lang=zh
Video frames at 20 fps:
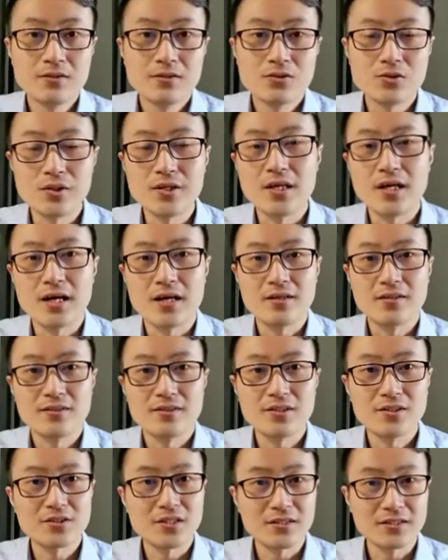所以啊，
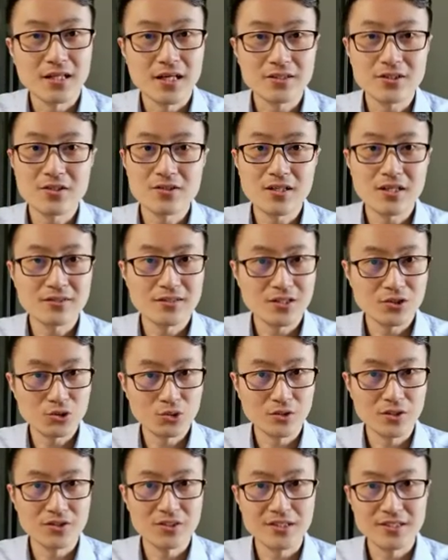要想达到刚才
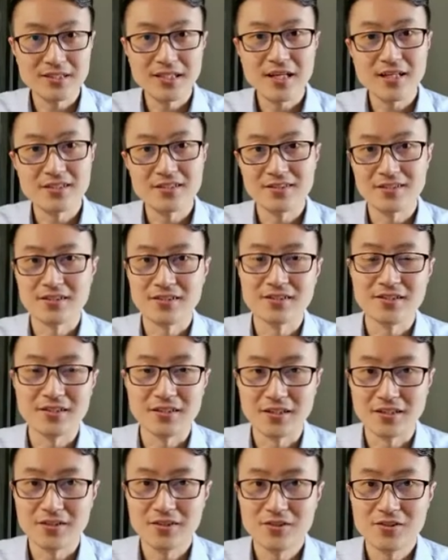说的这三个层次
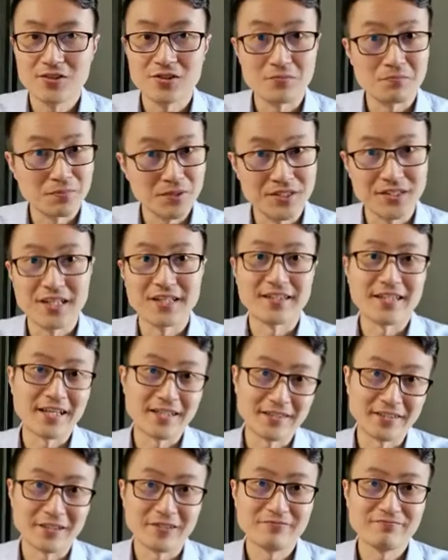呢，是不简
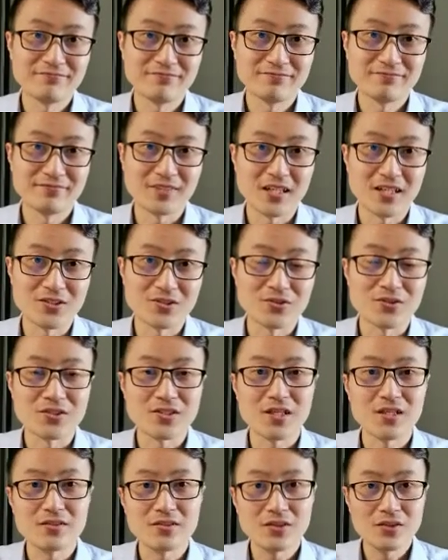单的啊。首
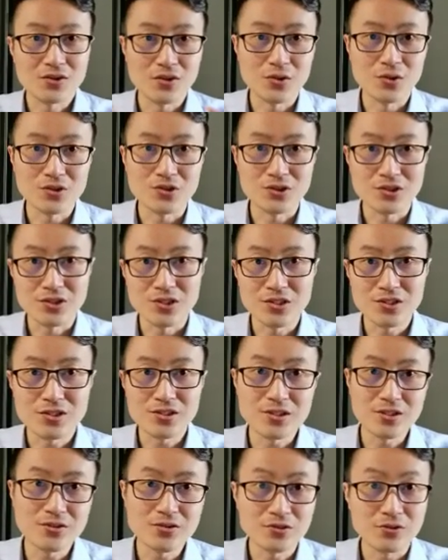先，口齿清
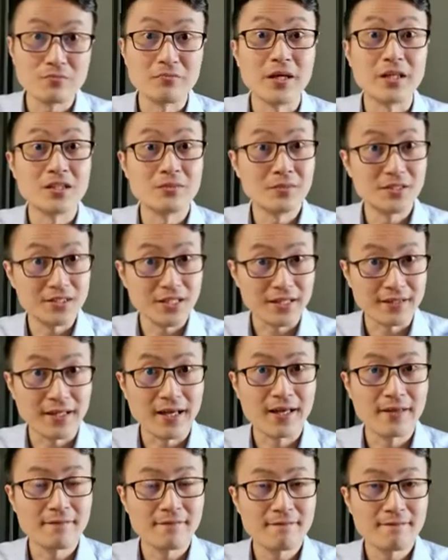晰就没那么简
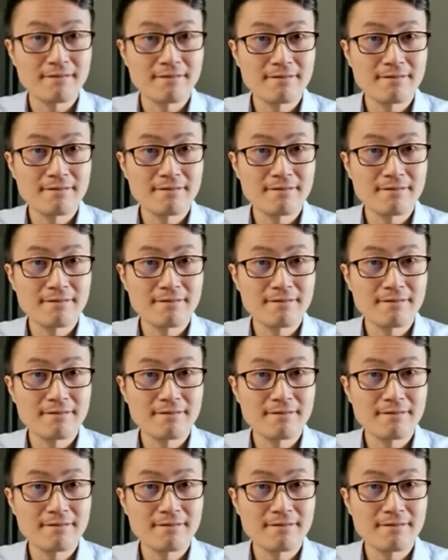单。